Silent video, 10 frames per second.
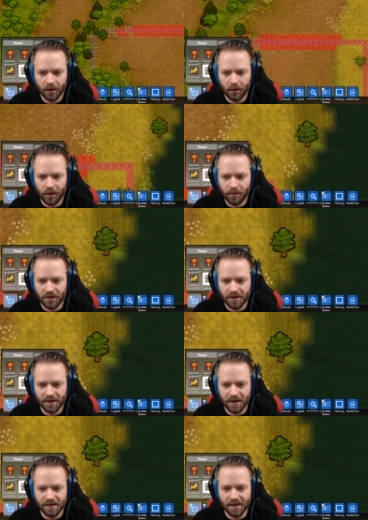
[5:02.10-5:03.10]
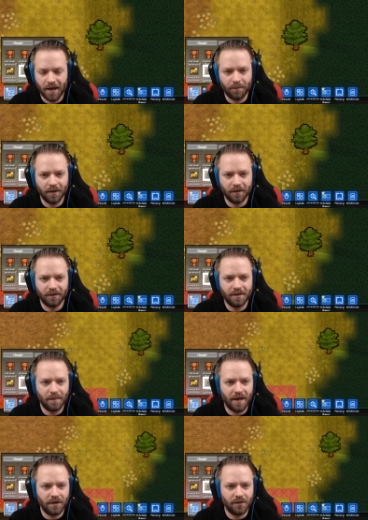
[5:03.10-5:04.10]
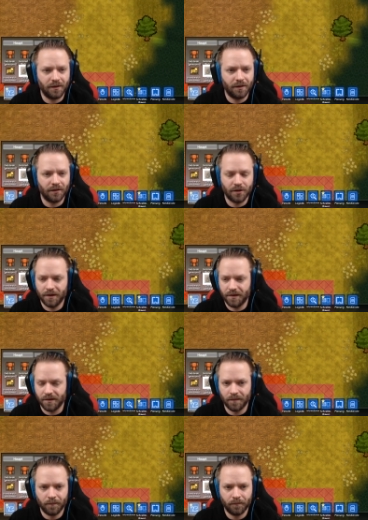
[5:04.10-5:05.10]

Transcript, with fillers: Oh, habe ich das Ding jetzt abgesmashed? Ja, scheiße.